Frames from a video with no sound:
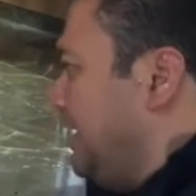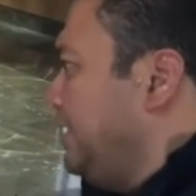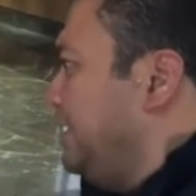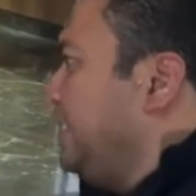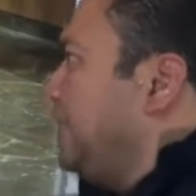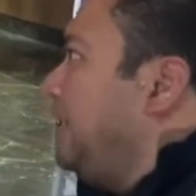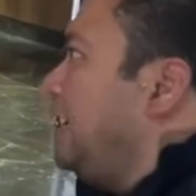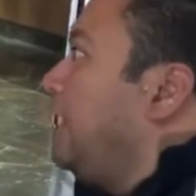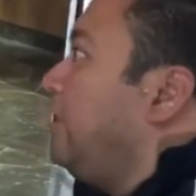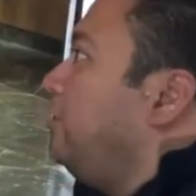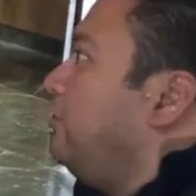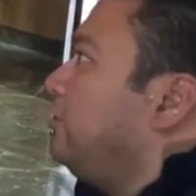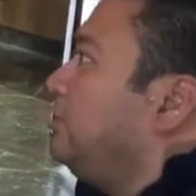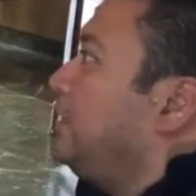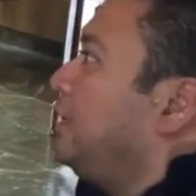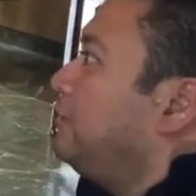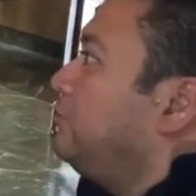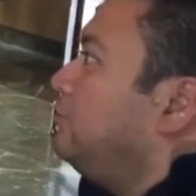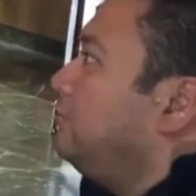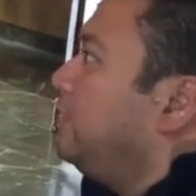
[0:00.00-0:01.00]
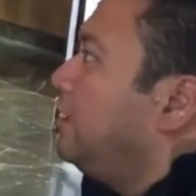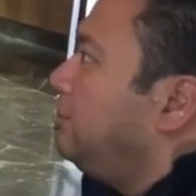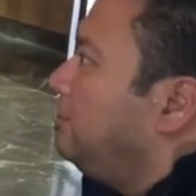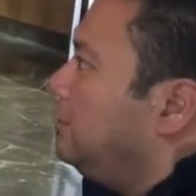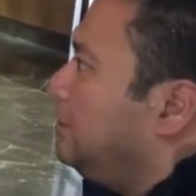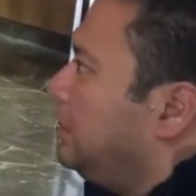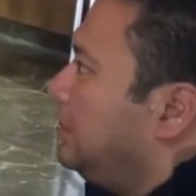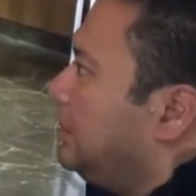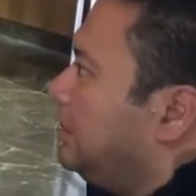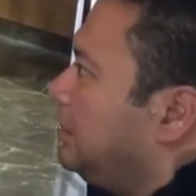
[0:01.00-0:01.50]
que han llegado y que han
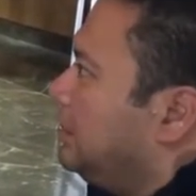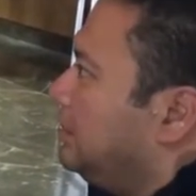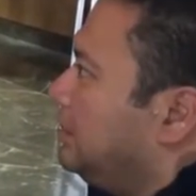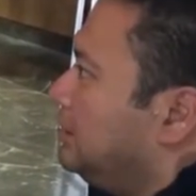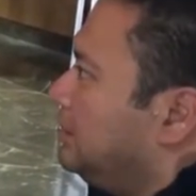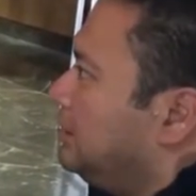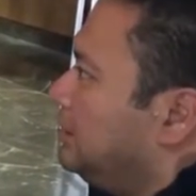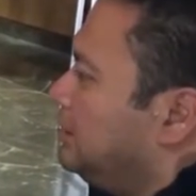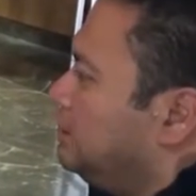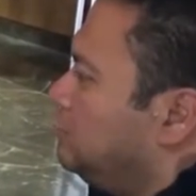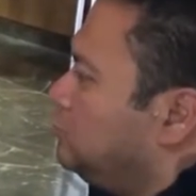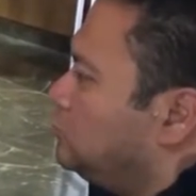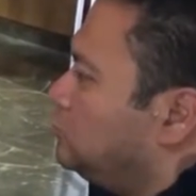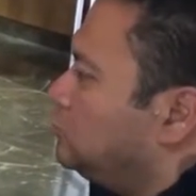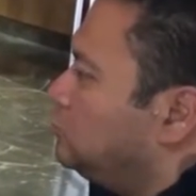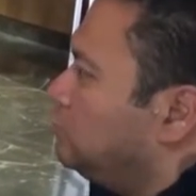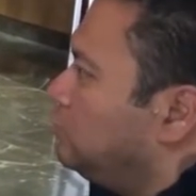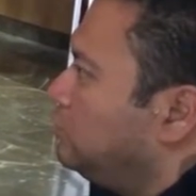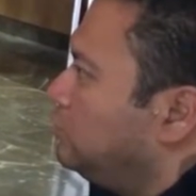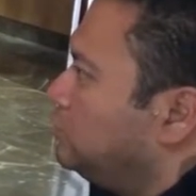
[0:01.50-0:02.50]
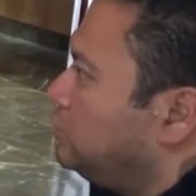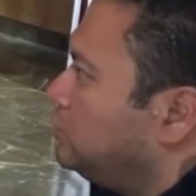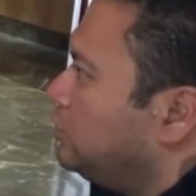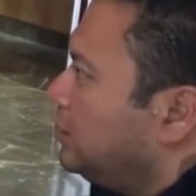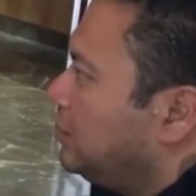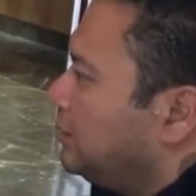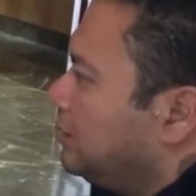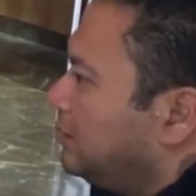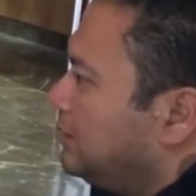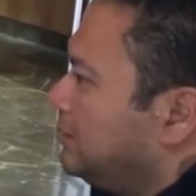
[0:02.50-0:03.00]
tomado los
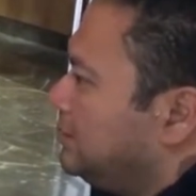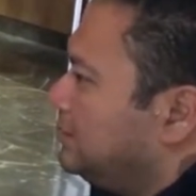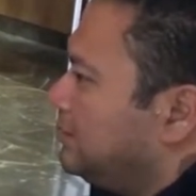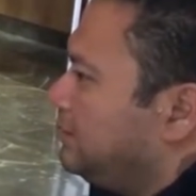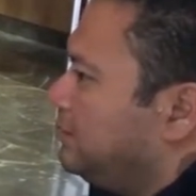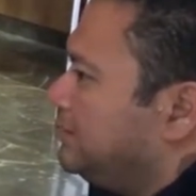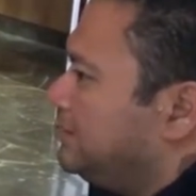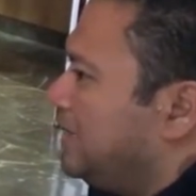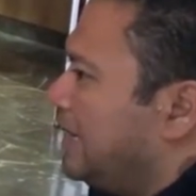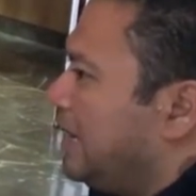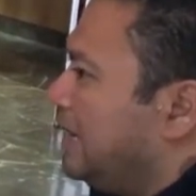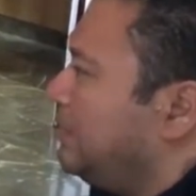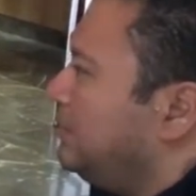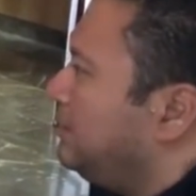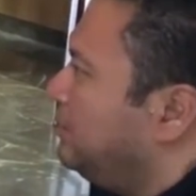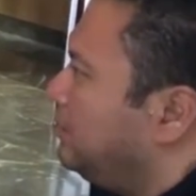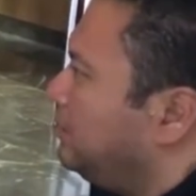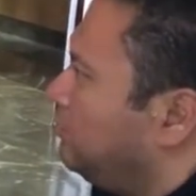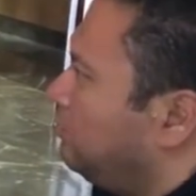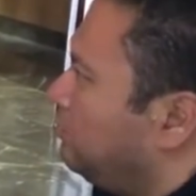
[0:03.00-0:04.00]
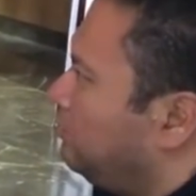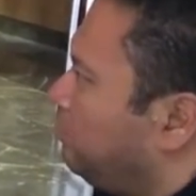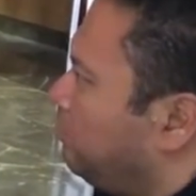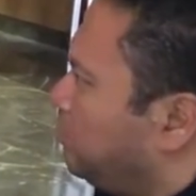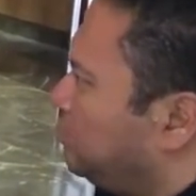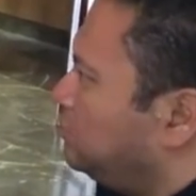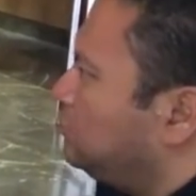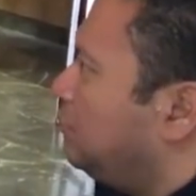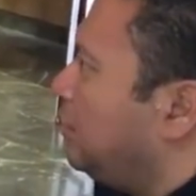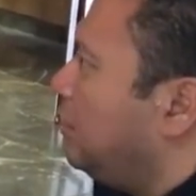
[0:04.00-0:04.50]
rumbos de esta empresa han
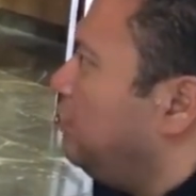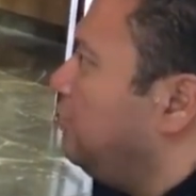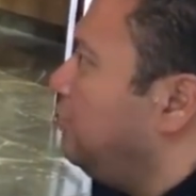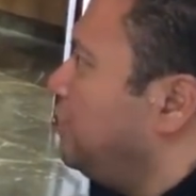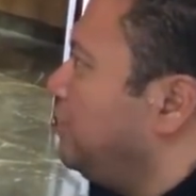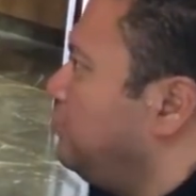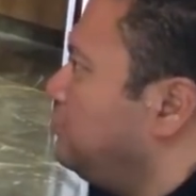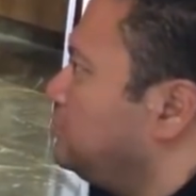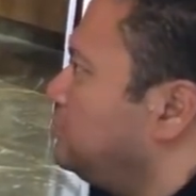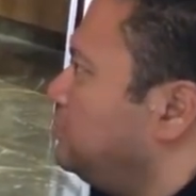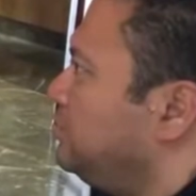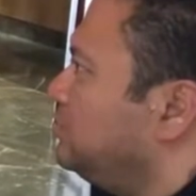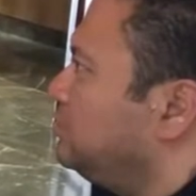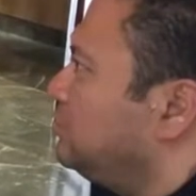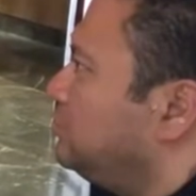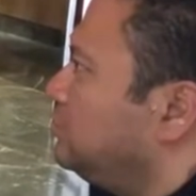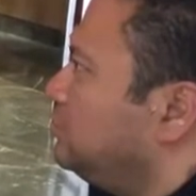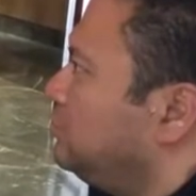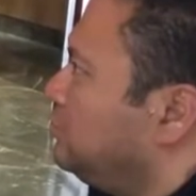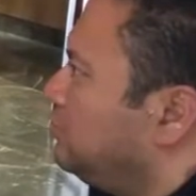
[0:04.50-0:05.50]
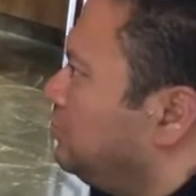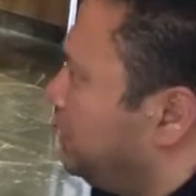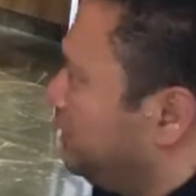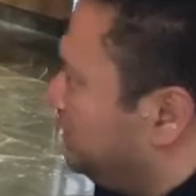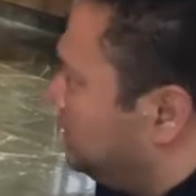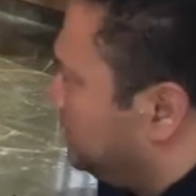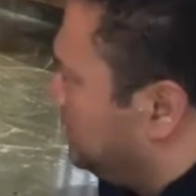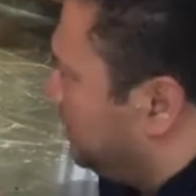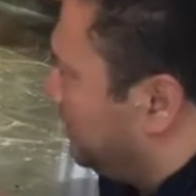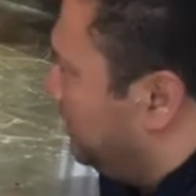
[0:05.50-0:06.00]
puesto algo de ellos mismos, ¿no?
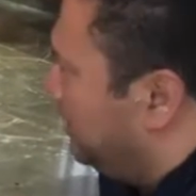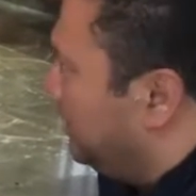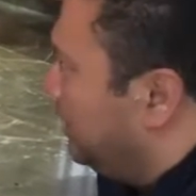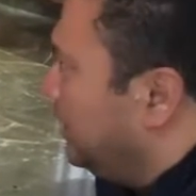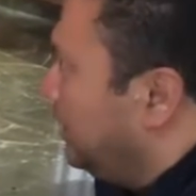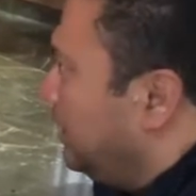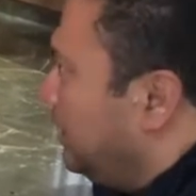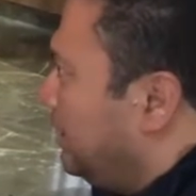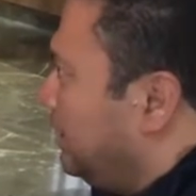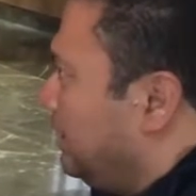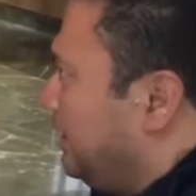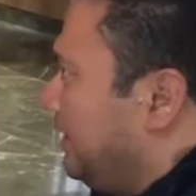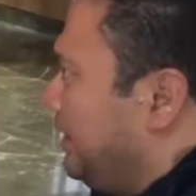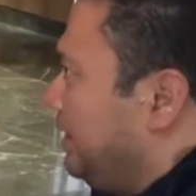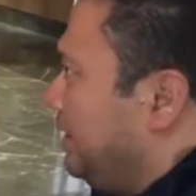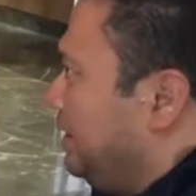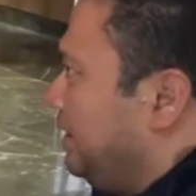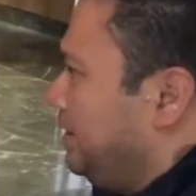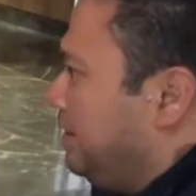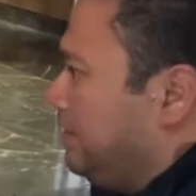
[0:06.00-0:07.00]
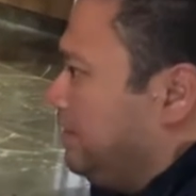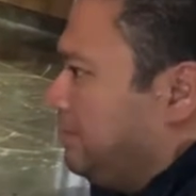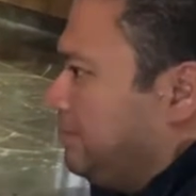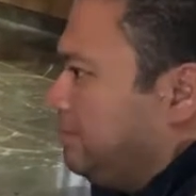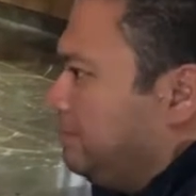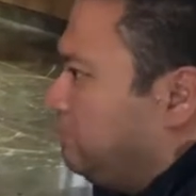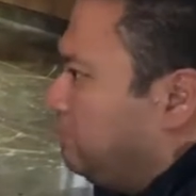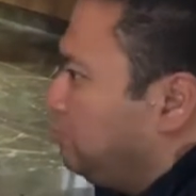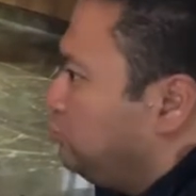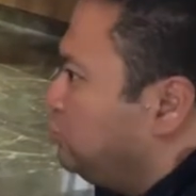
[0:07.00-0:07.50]
Desde
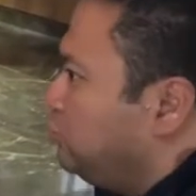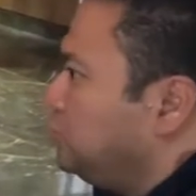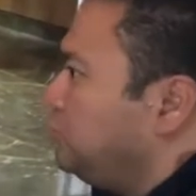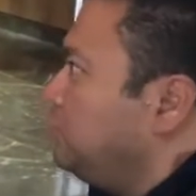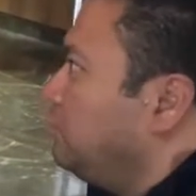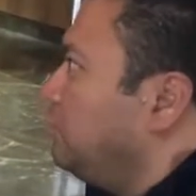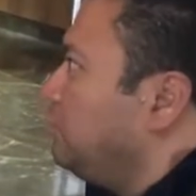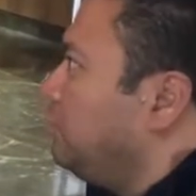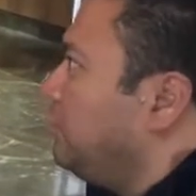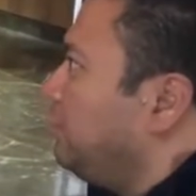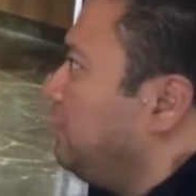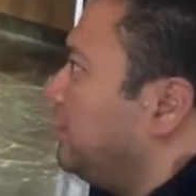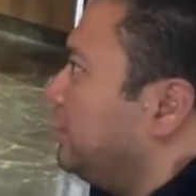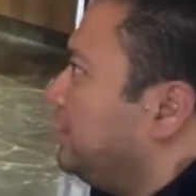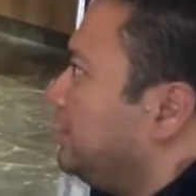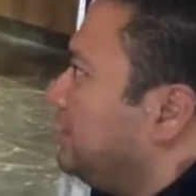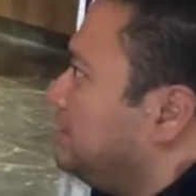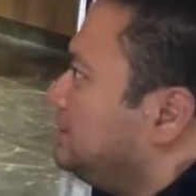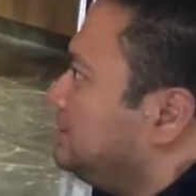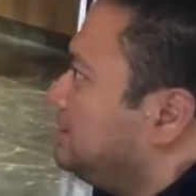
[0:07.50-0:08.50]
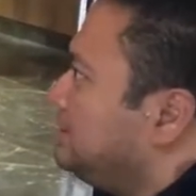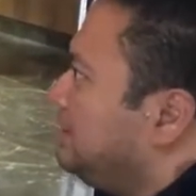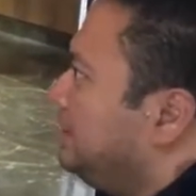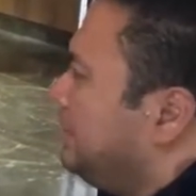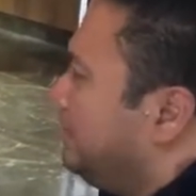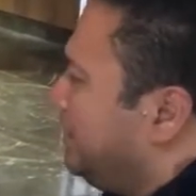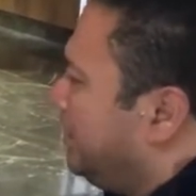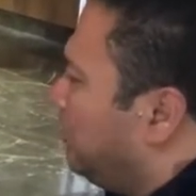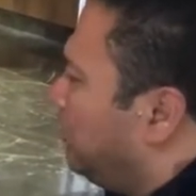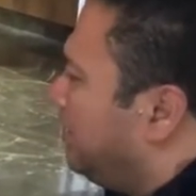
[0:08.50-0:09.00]
eh, muchísimo tiempo atrás,
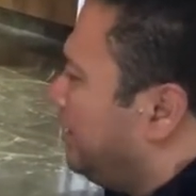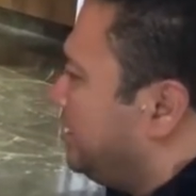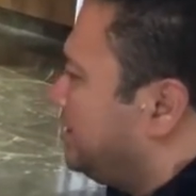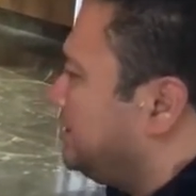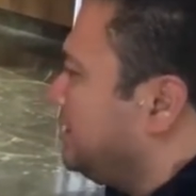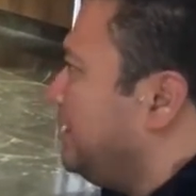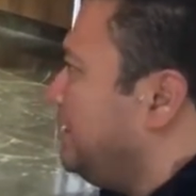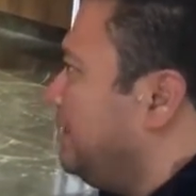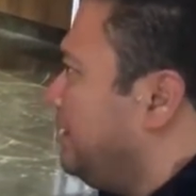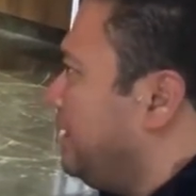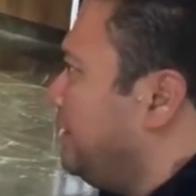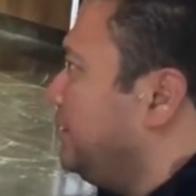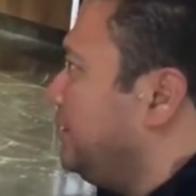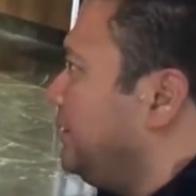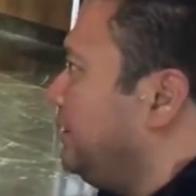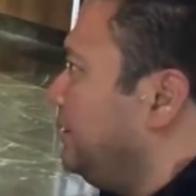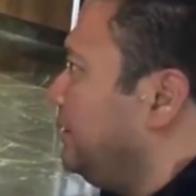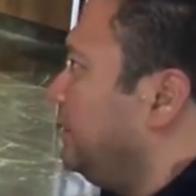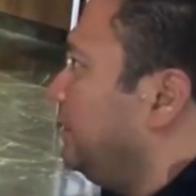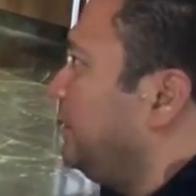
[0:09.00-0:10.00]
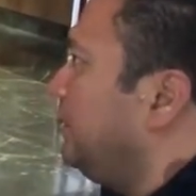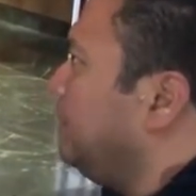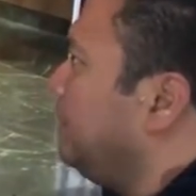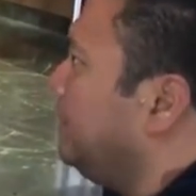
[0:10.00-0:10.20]
creo que esa idea de ir eh,